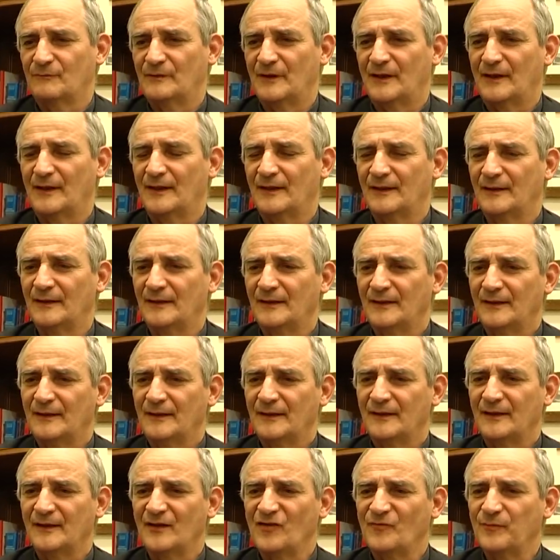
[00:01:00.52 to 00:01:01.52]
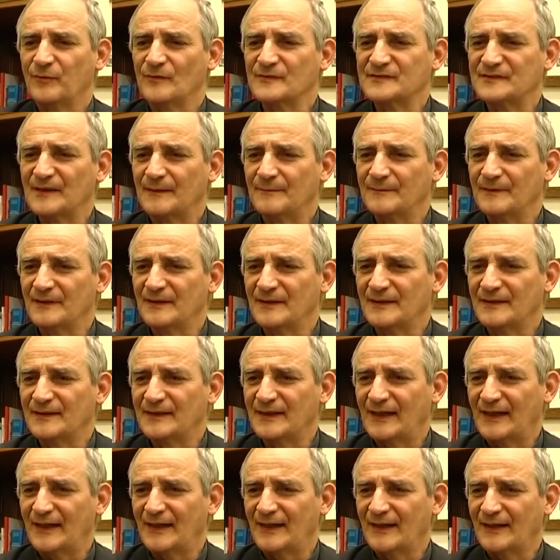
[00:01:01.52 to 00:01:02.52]
una
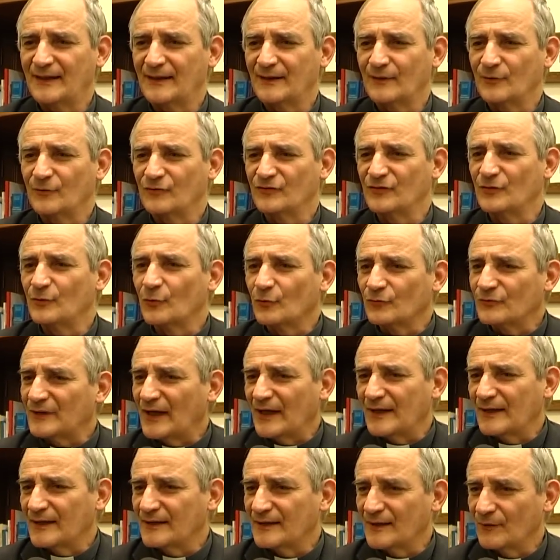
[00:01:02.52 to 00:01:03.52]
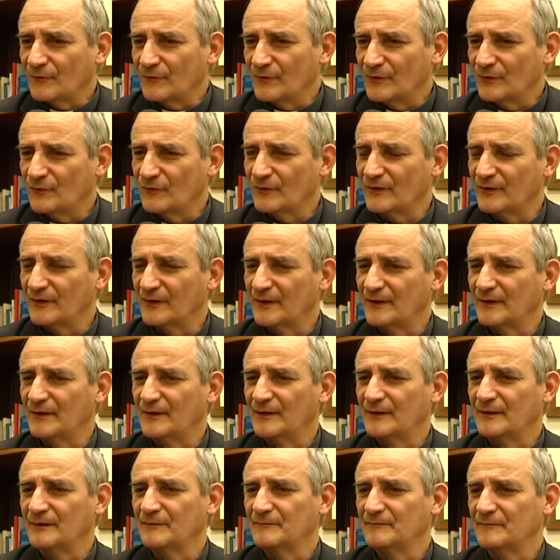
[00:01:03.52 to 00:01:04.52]
responsabilità così lontana da quello
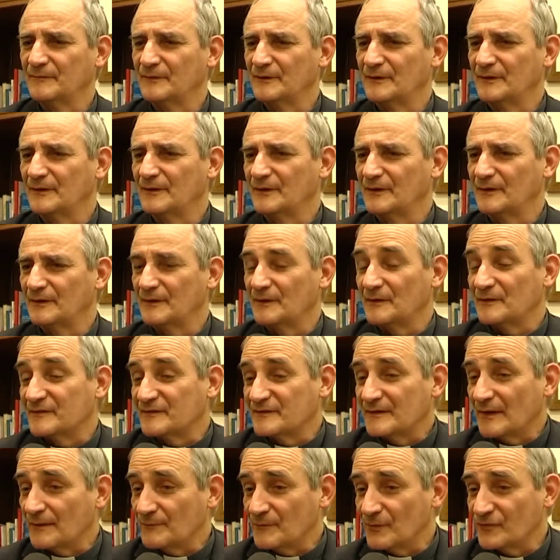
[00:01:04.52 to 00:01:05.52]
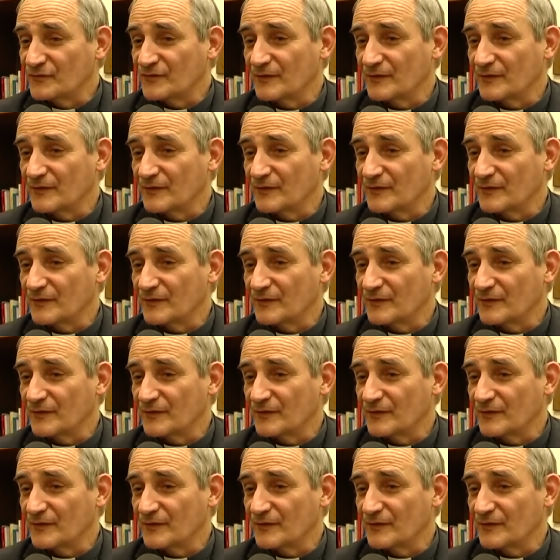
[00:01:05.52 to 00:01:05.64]
che, eh, dal mio